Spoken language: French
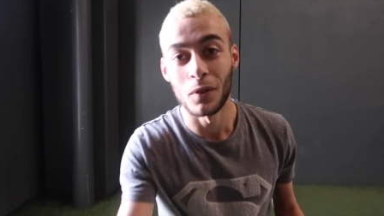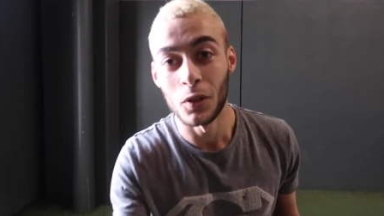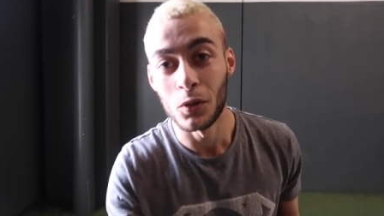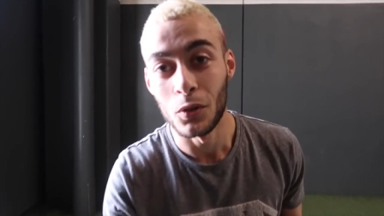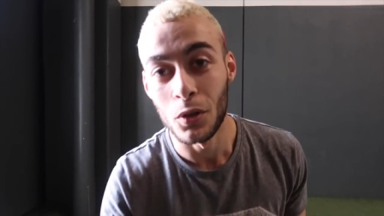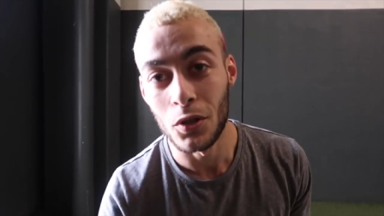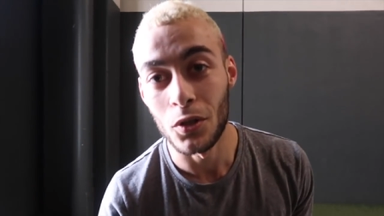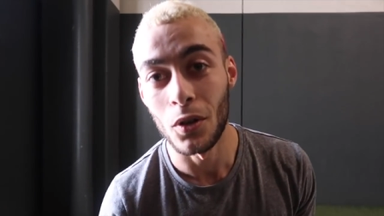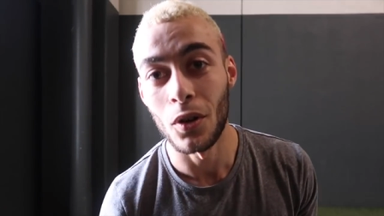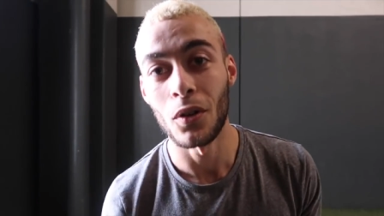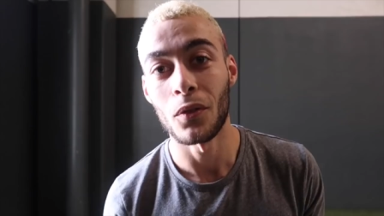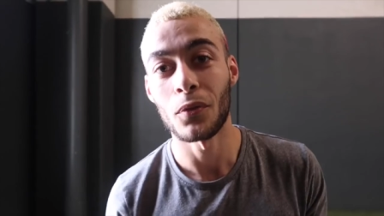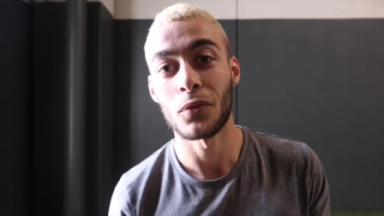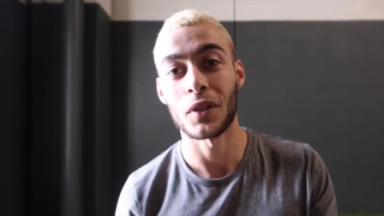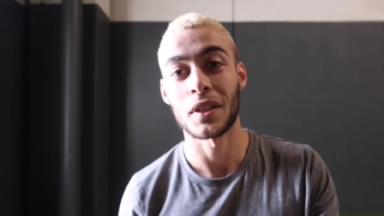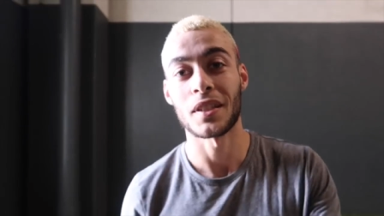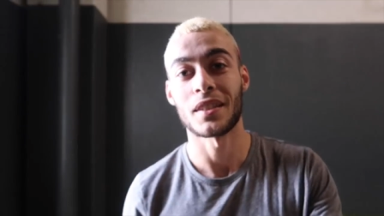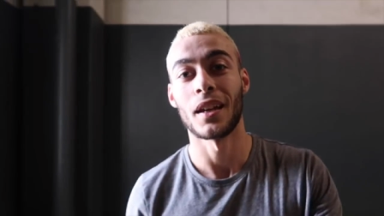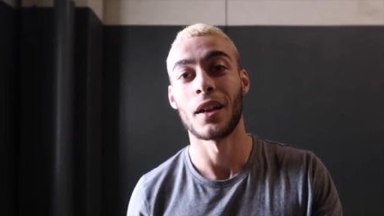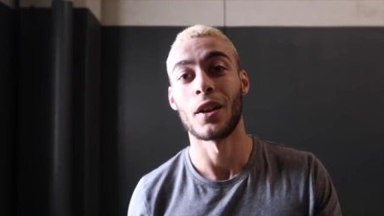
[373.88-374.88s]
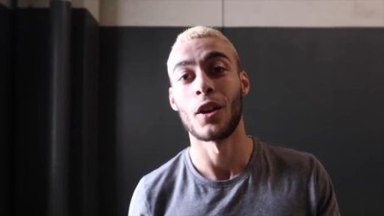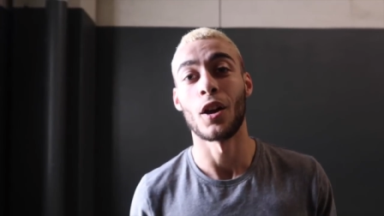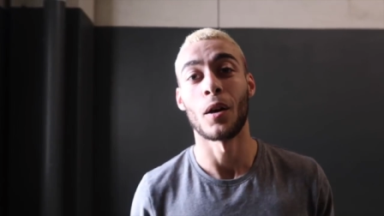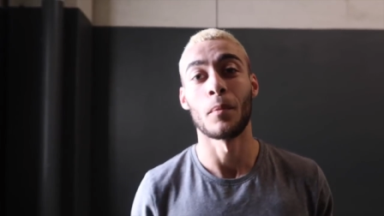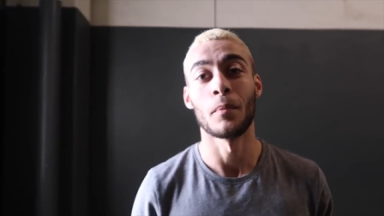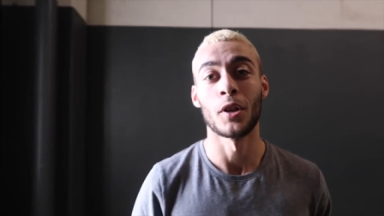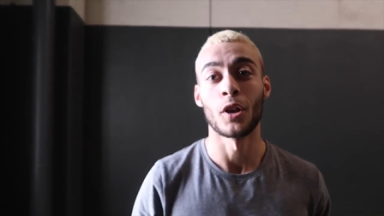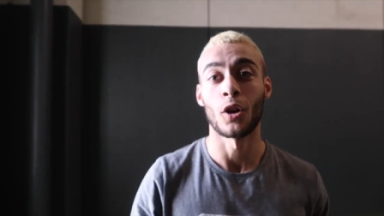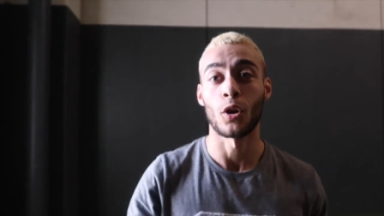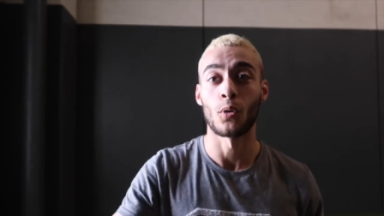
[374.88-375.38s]
22 ans, freestyler,
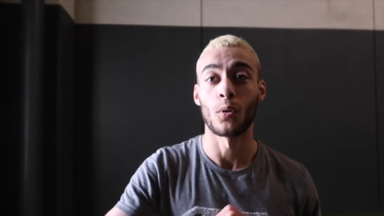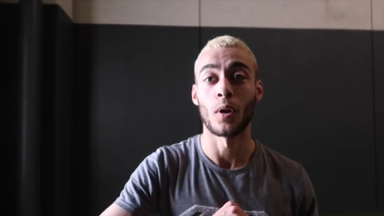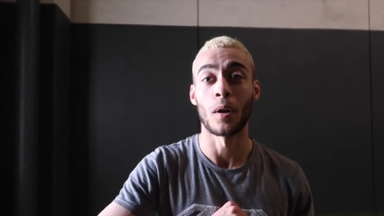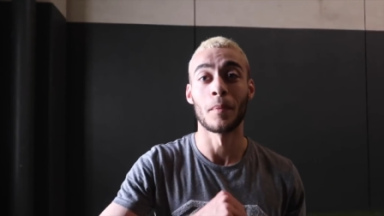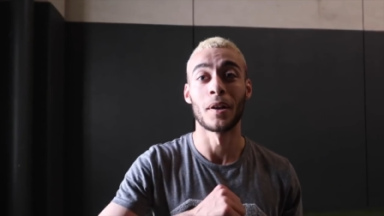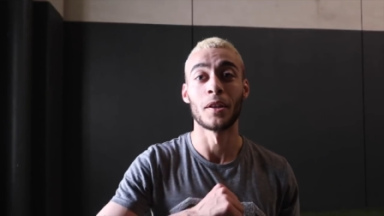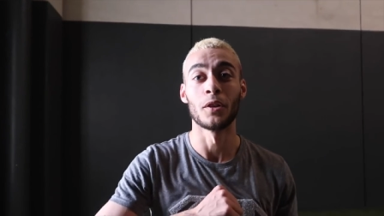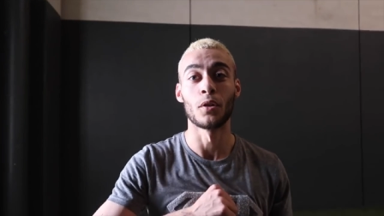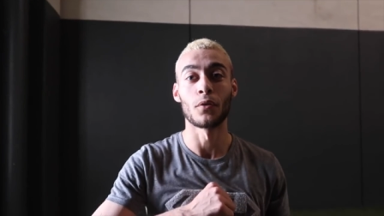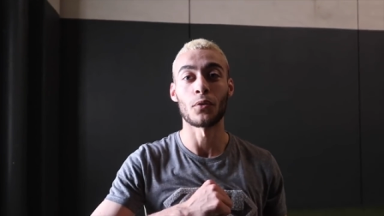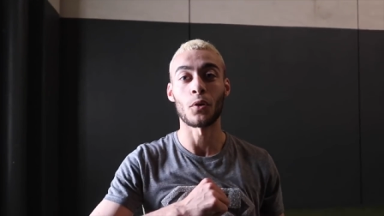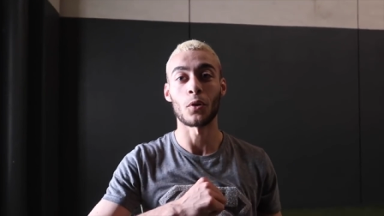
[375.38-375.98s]
meilleur lowerman de